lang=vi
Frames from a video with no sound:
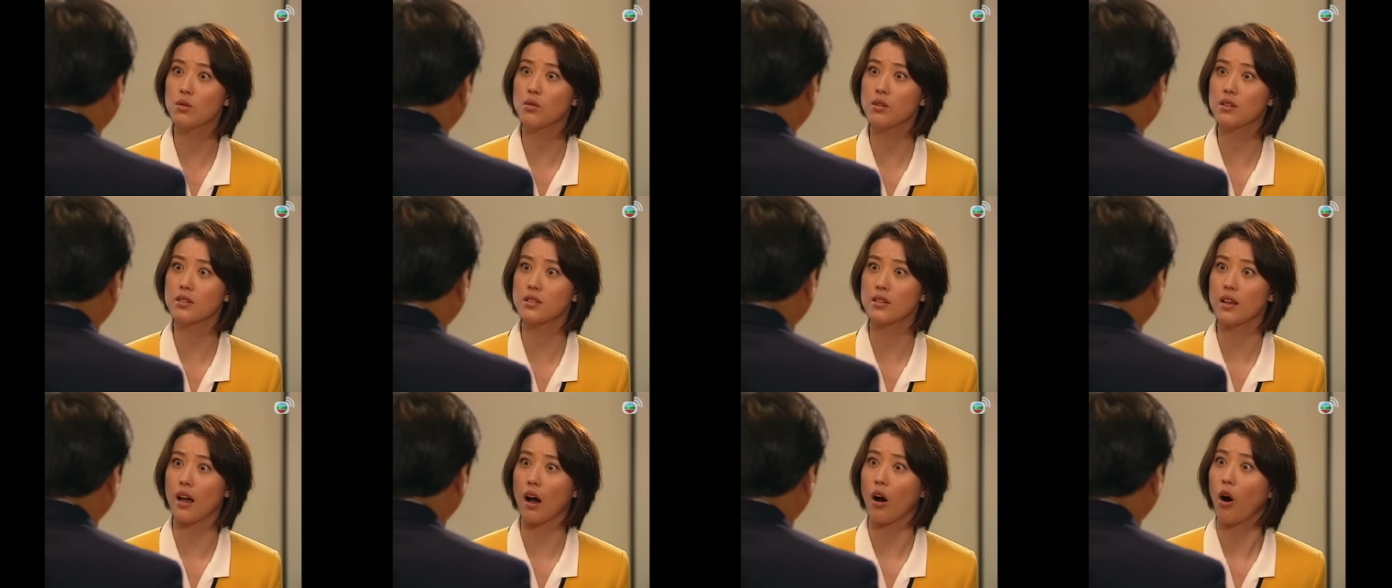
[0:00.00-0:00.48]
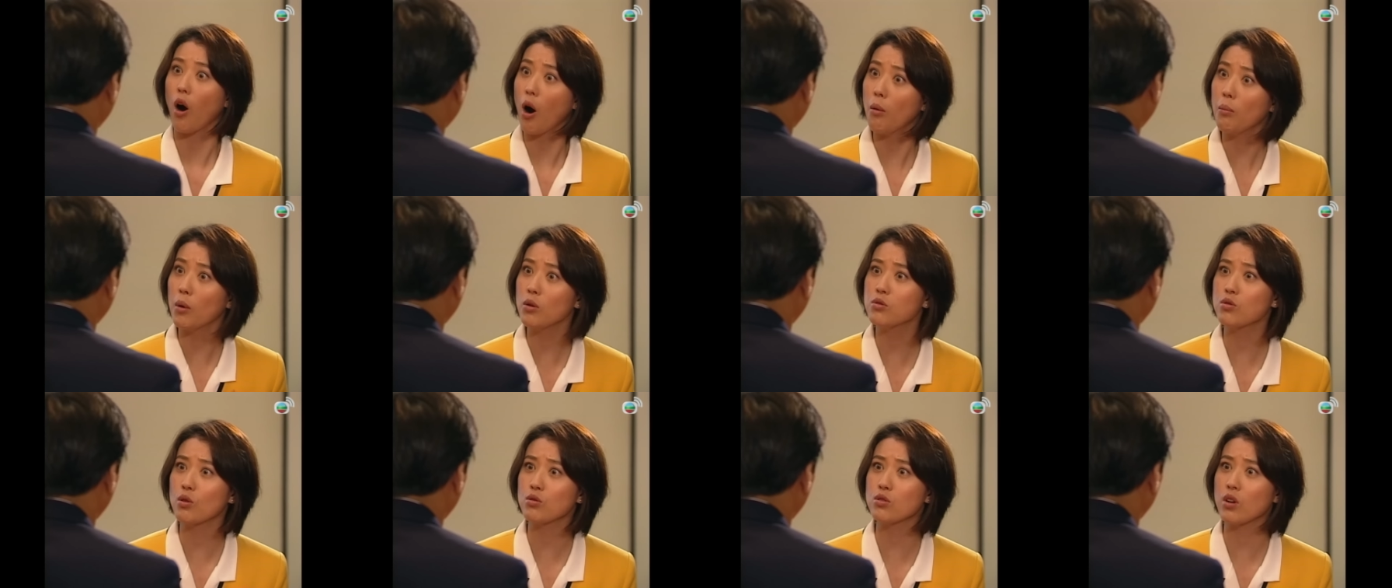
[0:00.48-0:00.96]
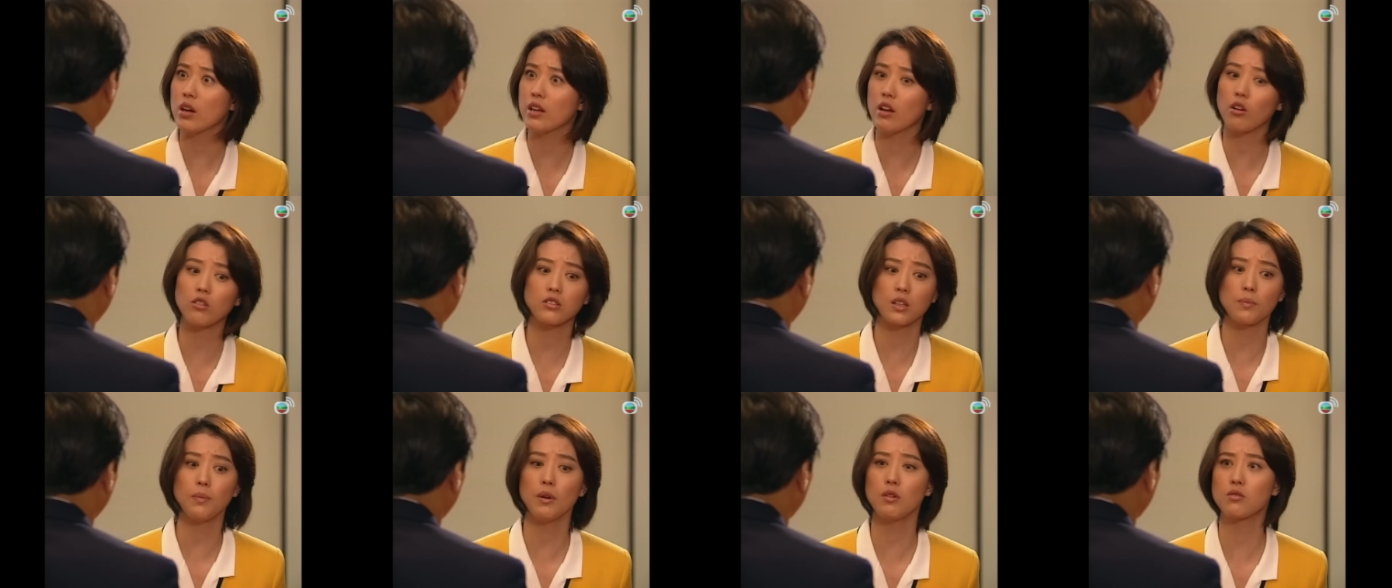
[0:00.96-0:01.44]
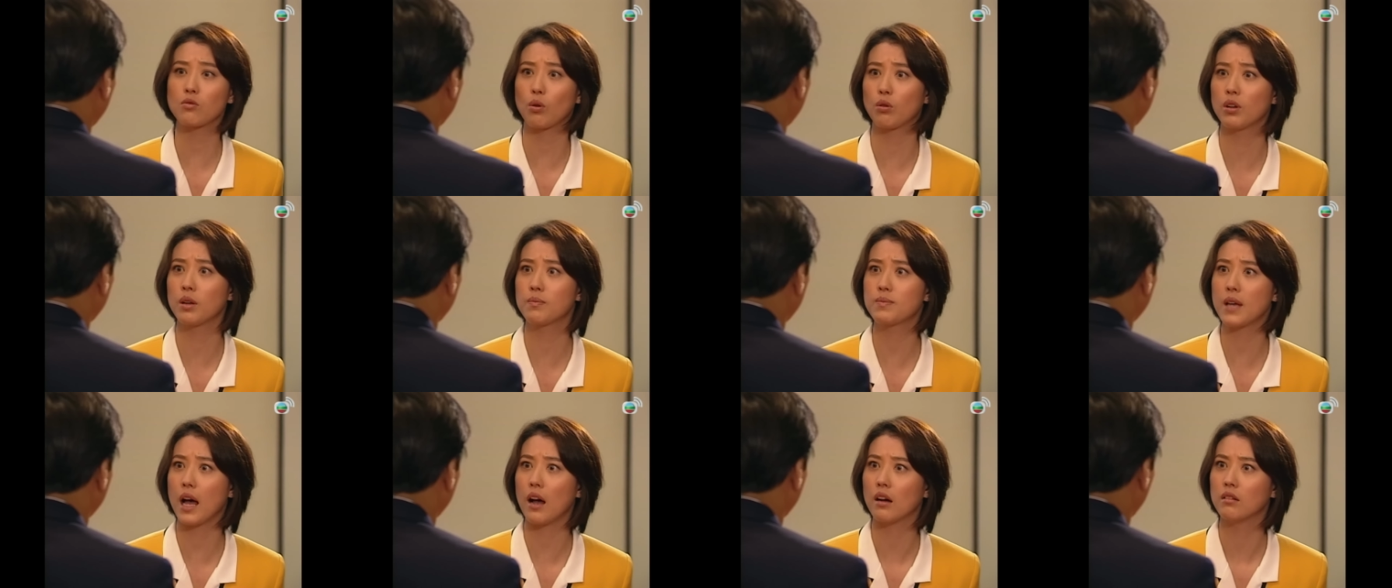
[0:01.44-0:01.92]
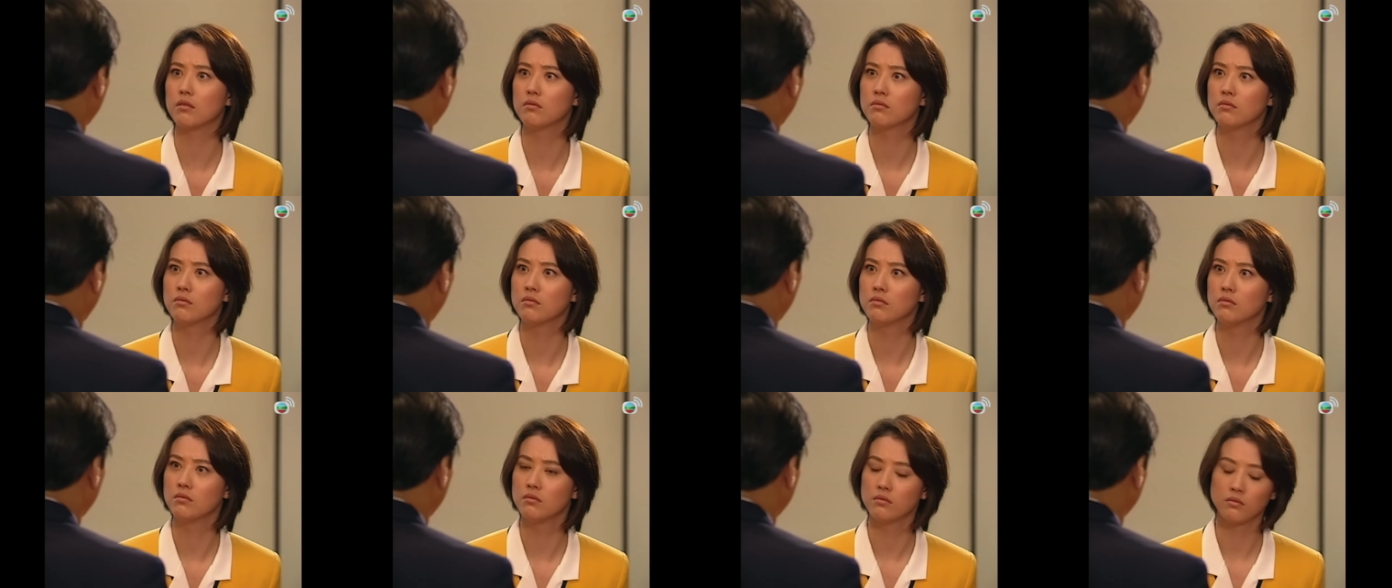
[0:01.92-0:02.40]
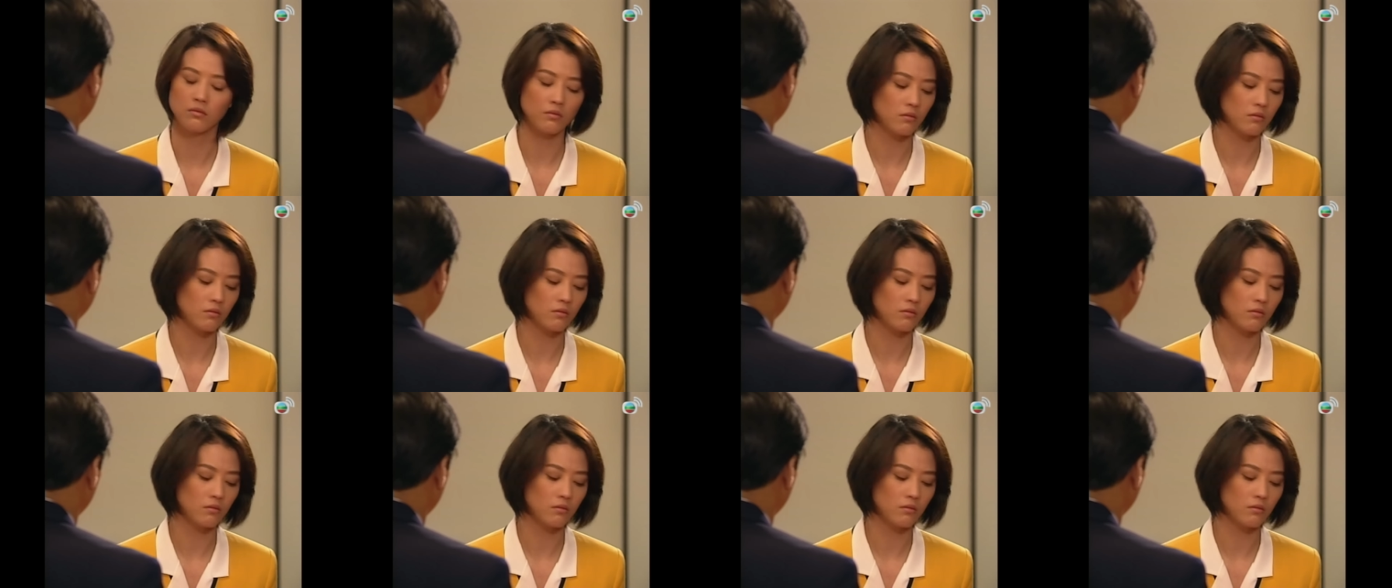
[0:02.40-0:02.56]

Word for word: Chuyện nhỏ gì Chị không làm lỗi Tại sao phải nói xin lỗi chứ